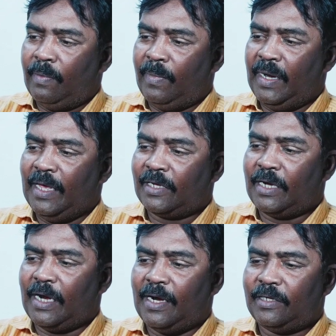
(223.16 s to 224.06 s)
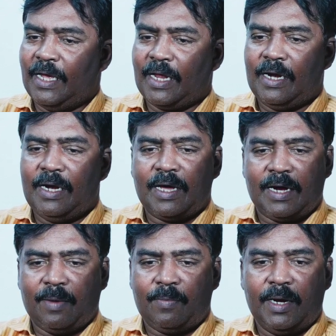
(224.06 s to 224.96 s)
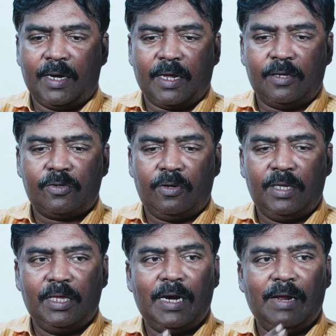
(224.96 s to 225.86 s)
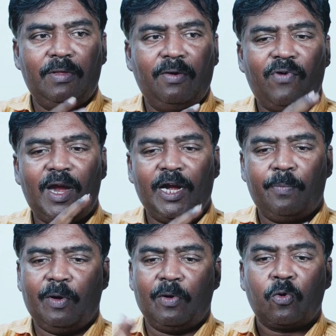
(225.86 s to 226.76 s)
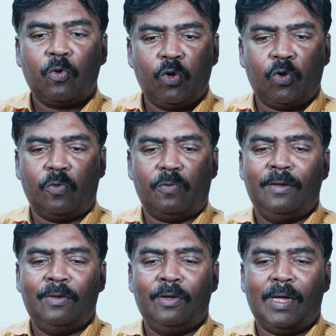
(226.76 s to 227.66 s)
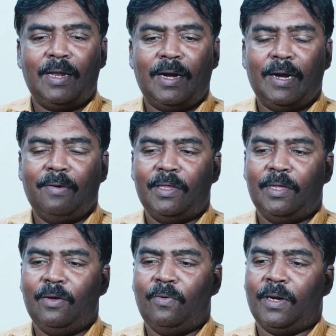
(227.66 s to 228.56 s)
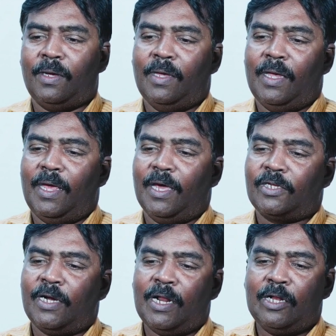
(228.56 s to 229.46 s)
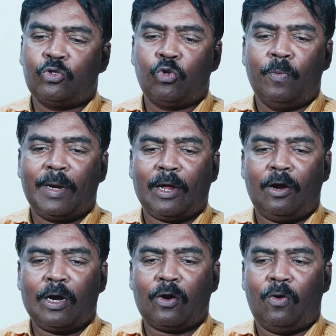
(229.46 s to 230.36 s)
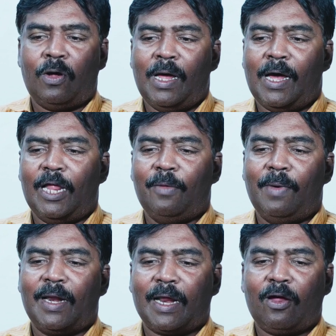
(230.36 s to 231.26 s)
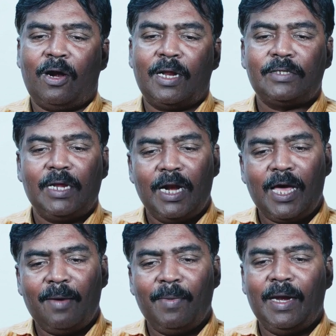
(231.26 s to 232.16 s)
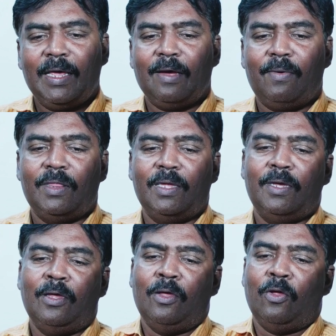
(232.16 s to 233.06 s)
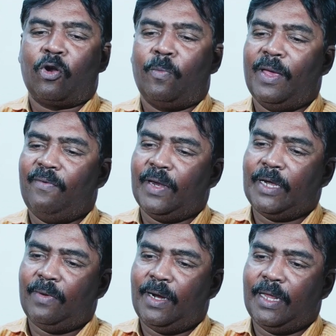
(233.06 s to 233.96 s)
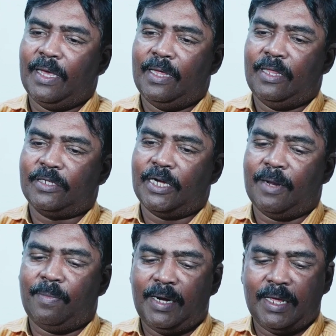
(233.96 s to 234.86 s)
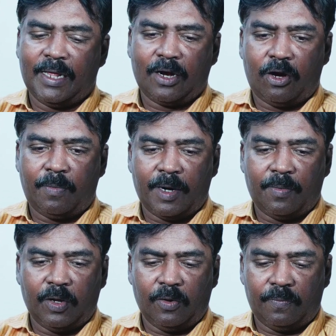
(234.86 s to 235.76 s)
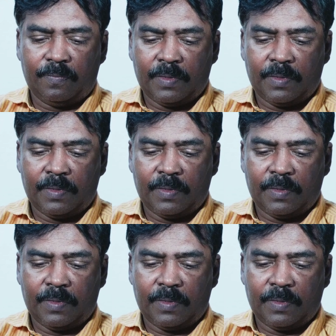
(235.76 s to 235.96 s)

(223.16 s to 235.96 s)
மினி எக்ஸ்எல்ஆர் ஜாக்கில் நான் கனெக்ட் பண்ணியிருக்கேன் ஸோ இதில் வந்து ஃபேண்டம் பவர் கொடுக்கும் அதனால் வந்து ஒரு எக்ஸ்டர்னல் ஜூம் ரெக்கார்டரோ அது மாதிரி ரெக்கார்டர்ஸ் எல்லாமே நீங்கள் வந்து ரொம்ப எஃபெக்டிவாக நீங்கள் இந்த செட்டப்பில் நீங்கள் ரெக்கார்ட் பண்ண முடியும்